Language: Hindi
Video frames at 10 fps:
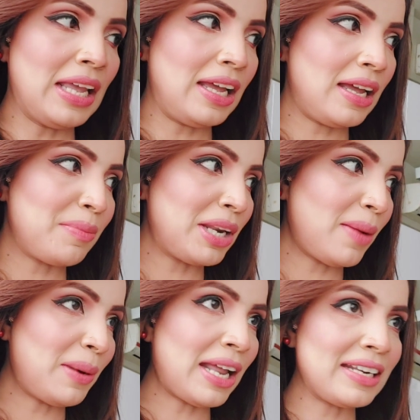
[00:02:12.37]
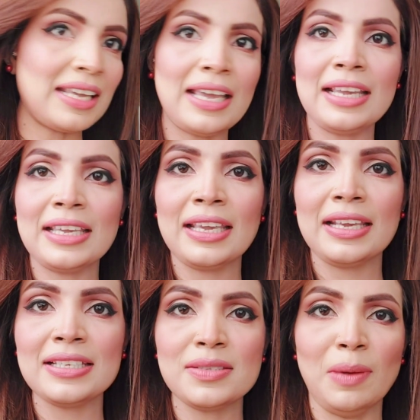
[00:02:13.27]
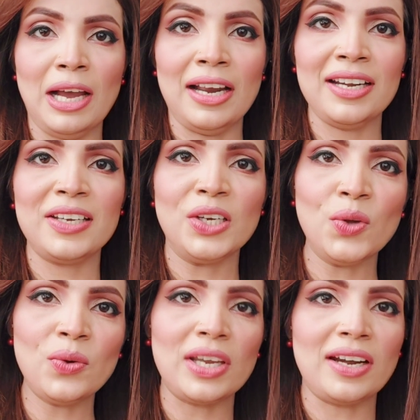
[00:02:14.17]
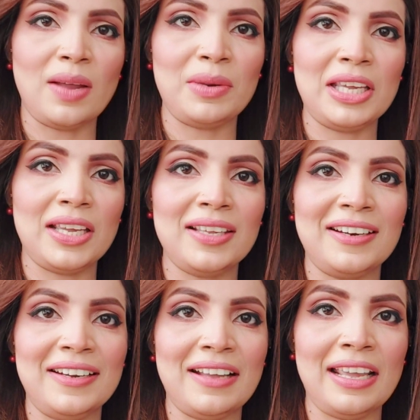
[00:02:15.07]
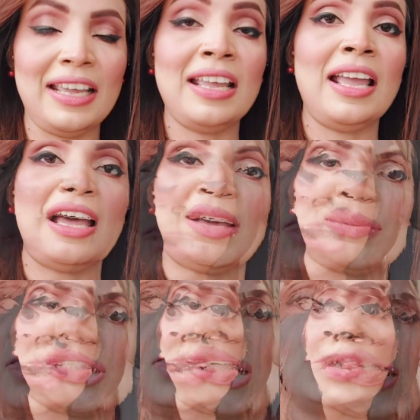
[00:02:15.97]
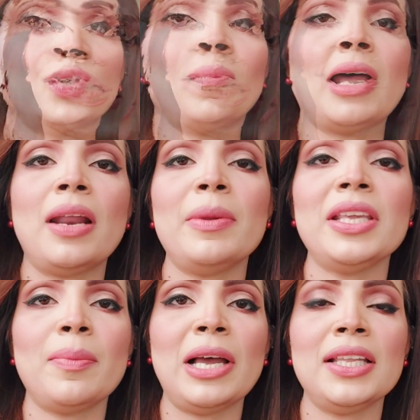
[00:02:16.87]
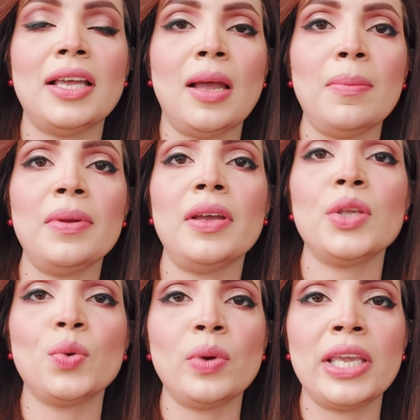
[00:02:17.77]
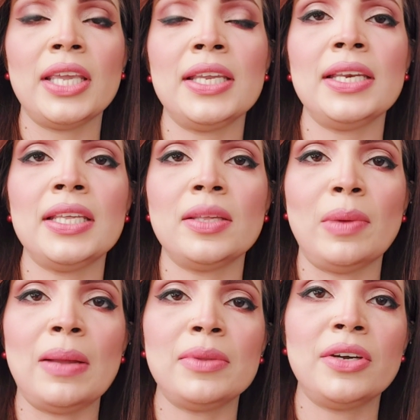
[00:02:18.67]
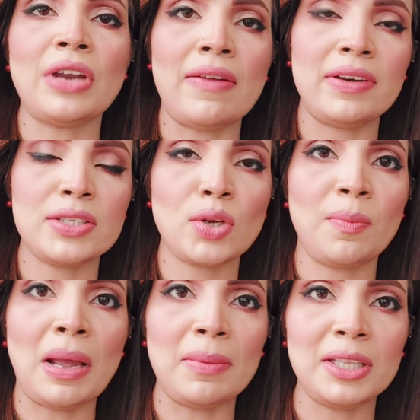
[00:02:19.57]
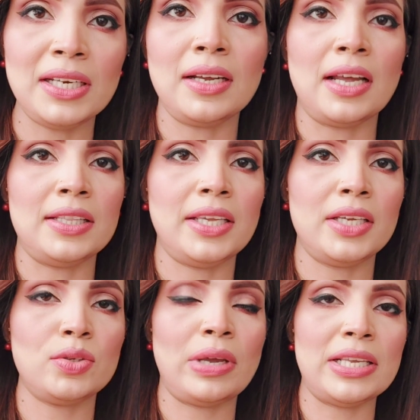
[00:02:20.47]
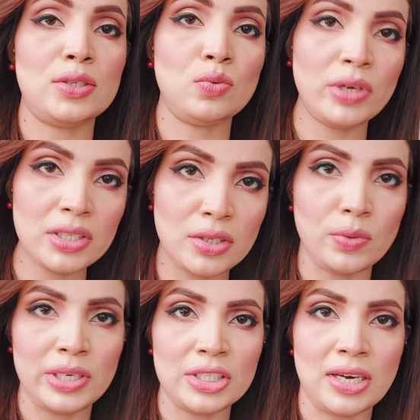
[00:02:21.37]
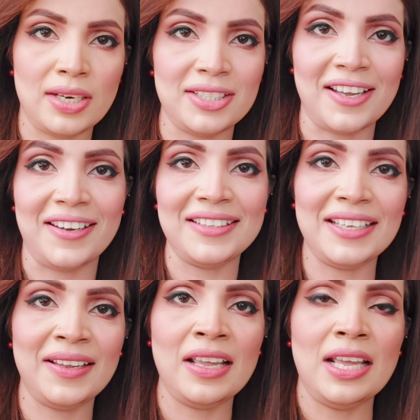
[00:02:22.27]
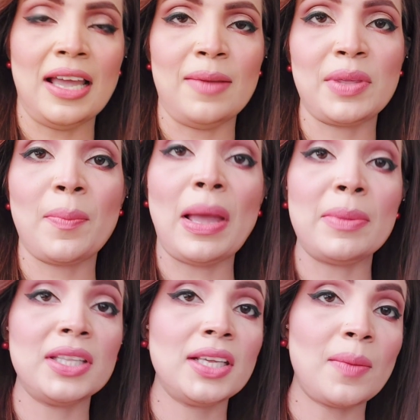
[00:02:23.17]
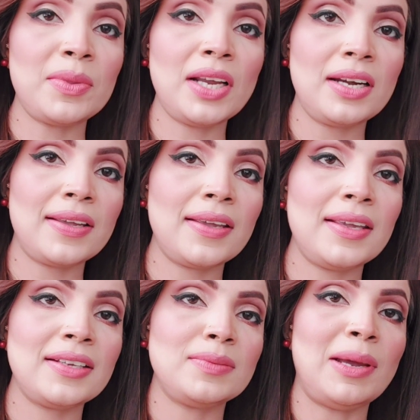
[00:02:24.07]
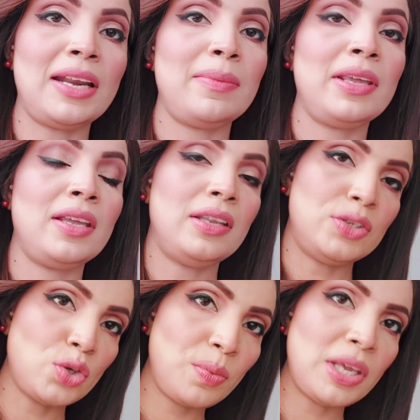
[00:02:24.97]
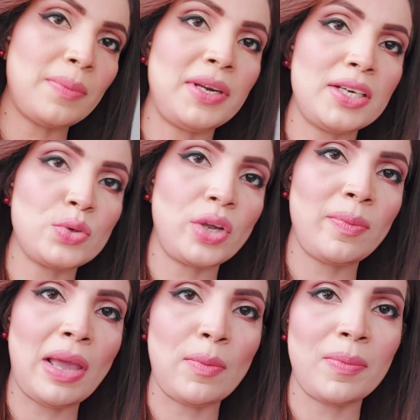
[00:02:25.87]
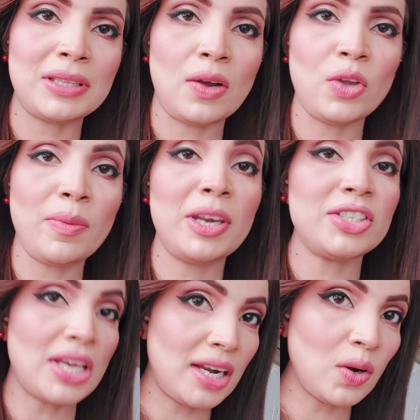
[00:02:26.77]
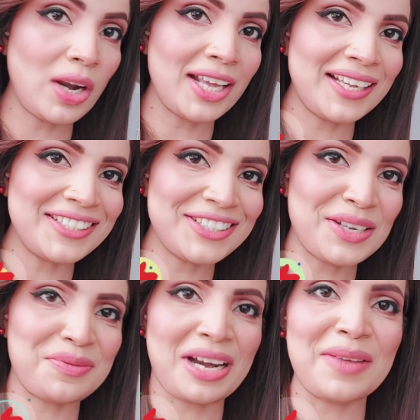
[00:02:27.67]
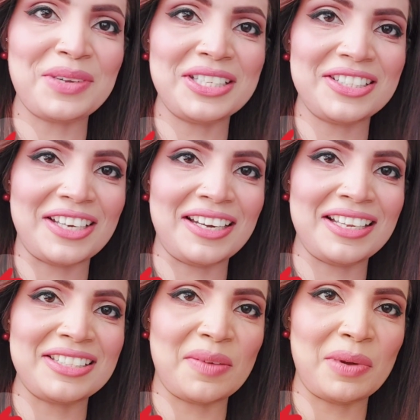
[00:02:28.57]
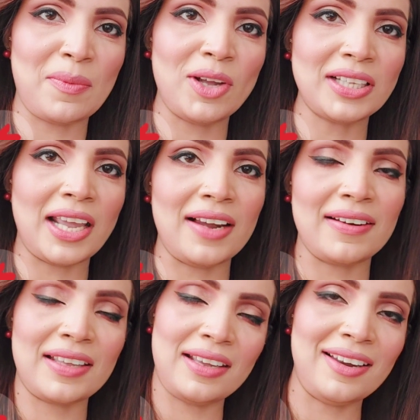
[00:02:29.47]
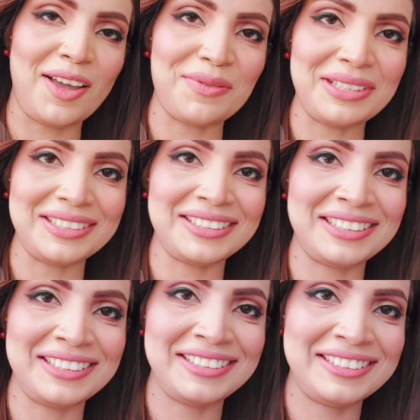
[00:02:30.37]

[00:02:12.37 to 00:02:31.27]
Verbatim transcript: आ, मेरा प्लान यह है कि इस बार न्यू ईयर हमने कहीं करना है हमेशा की तो बारह मई के बाद अब यूएई e ने तमाम तर ट्रैवलर्स पर पाबंदी लगा दी है जो एज टूरिस्ट यूएई जाना चाह रहे थे अब ये पाबंदी कब तक लगेगी इस बारे में जो भी अपडेट्स होंगी मैं आपको बताऊंगी मेरे चैनल को लाइक कीजिए सब्सक्राइब कीजिए शेयर कीजिए अपना बहुत ख्याल रखिए अल्लाह हाफ़